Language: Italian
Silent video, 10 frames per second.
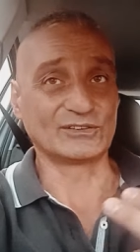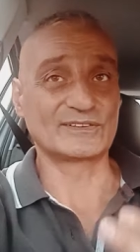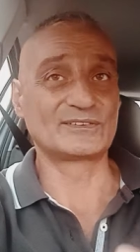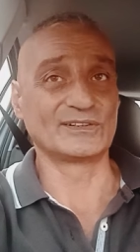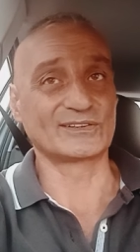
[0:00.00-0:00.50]
non,
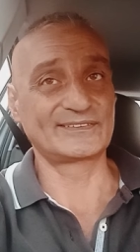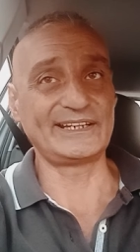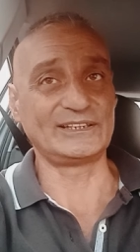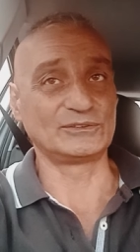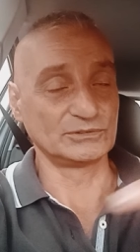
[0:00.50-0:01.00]
non
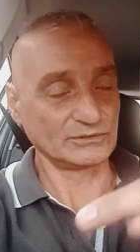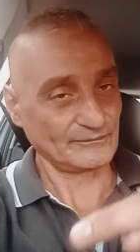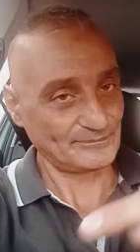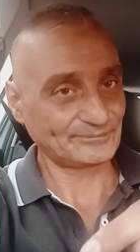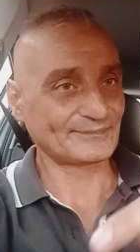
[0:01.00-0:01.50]
sei tu,
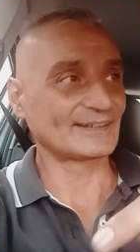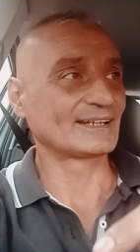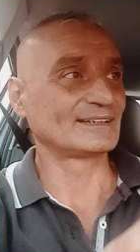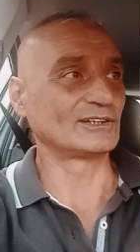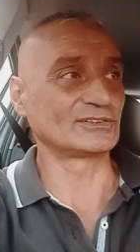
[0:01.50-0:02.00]

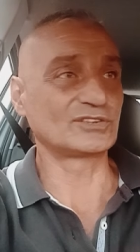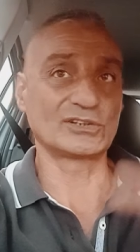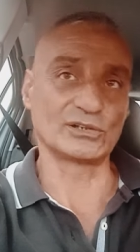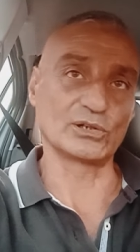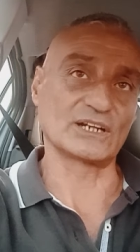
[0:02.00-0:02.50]
non
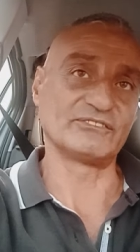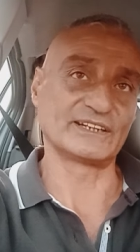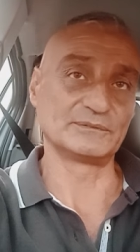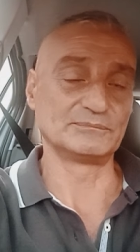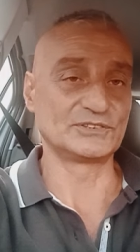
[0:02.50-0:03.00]
sono loro a
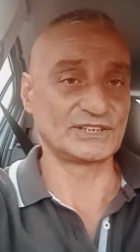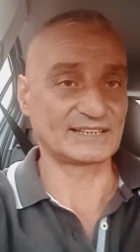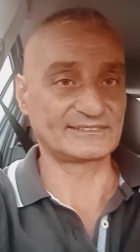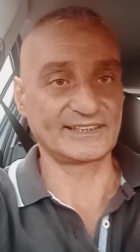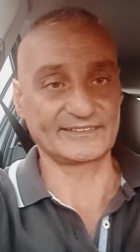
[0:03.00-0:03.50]
fare pubblicità
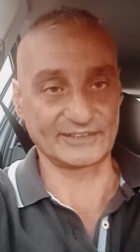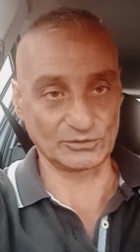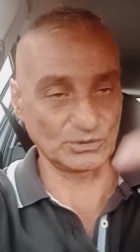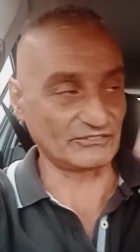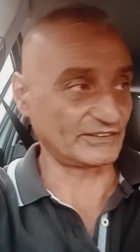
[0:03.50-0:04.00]
a te, sei
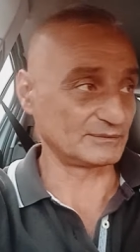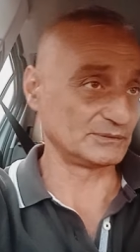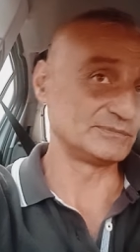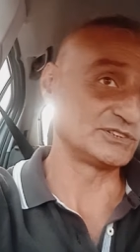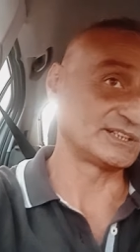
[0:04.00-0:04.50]
tu a fare
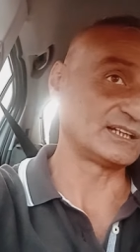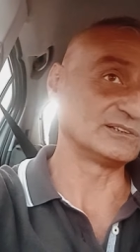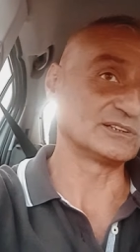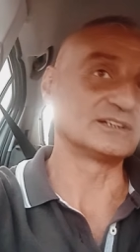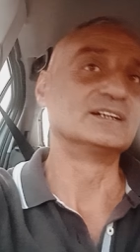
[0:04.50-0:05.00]
pubblicità a
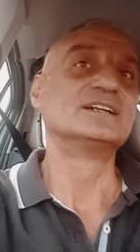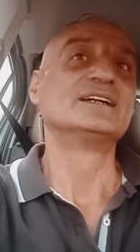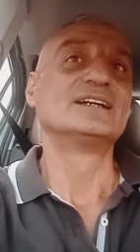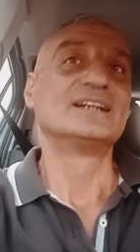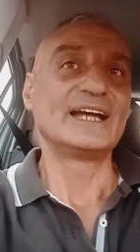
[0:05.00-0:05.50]
loro.
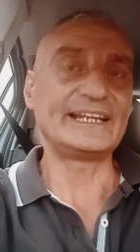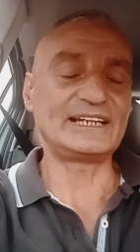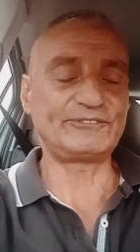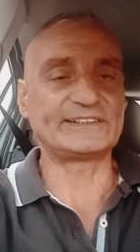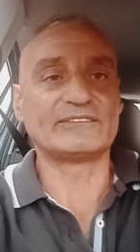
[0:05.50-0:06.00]
E in
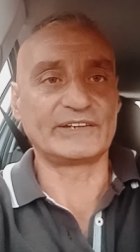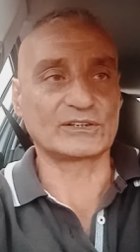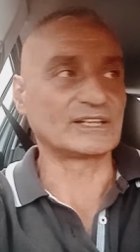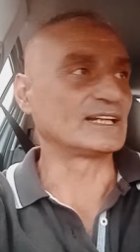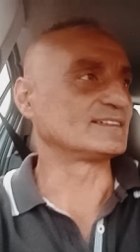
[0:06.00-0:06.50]
effetti è vero
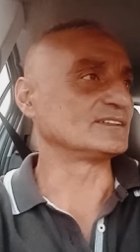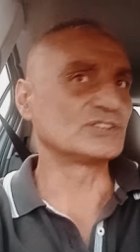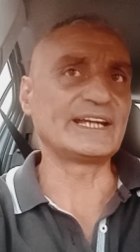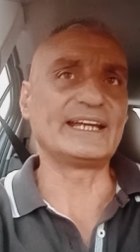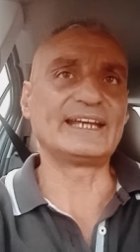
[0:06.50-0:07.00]
ragazzi,
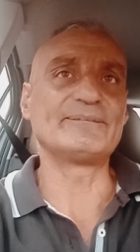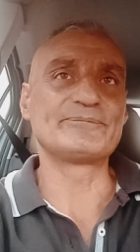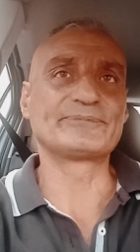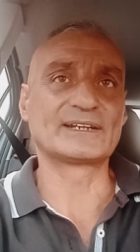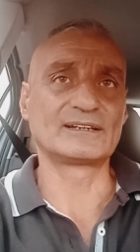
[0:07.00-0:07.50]
cioè,
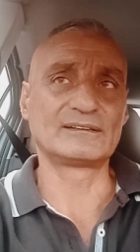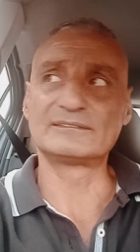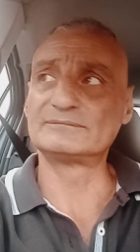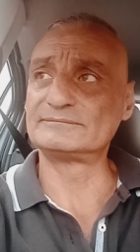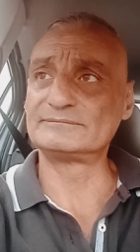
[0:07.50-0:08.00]

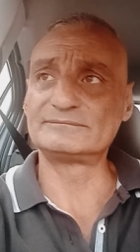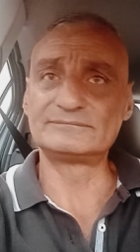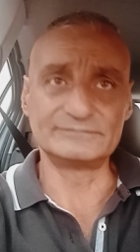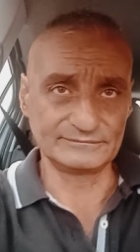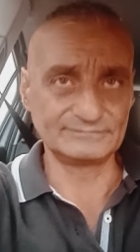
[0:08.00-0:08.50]
mh,
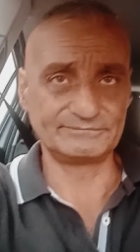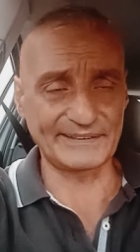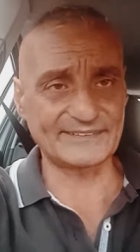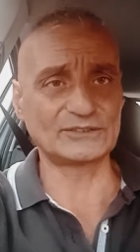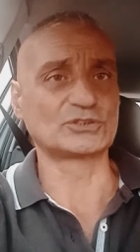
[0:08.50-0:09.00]
mm,
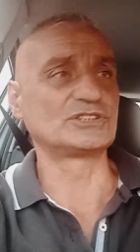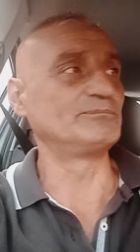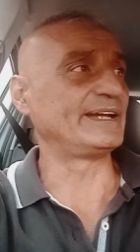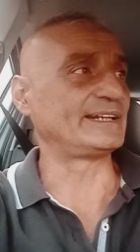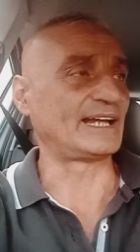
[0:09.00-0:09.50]
pensandoci
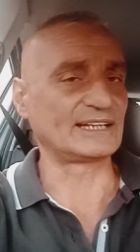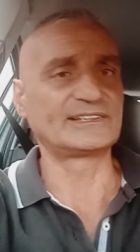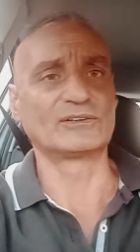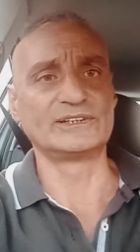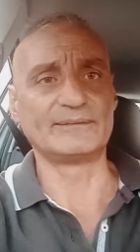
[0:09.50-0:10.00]
bene
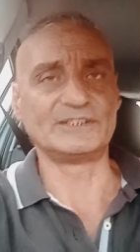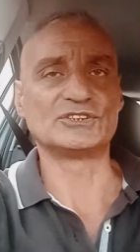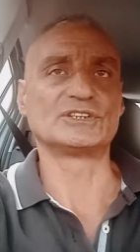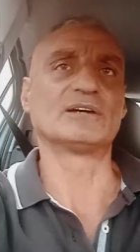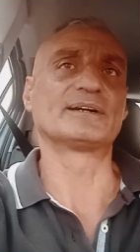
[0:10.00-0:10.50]
anche con gli
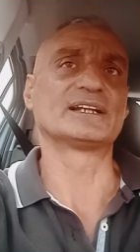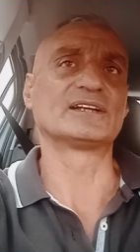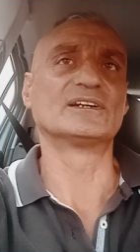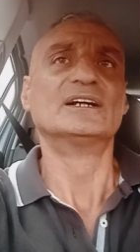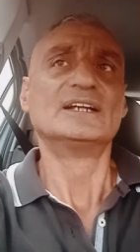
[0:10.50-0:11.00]
amici, no? Parlando,